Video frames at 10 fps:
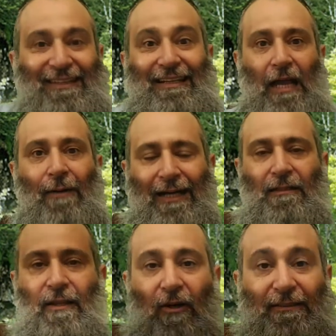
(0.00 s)
La van, les
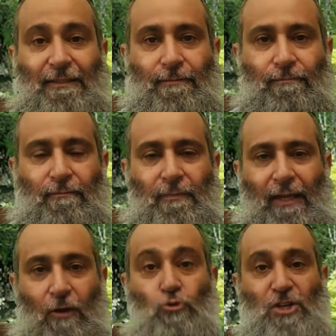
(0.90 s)
digo así.
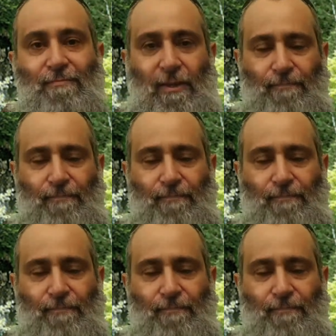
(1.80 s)
Escúchenme.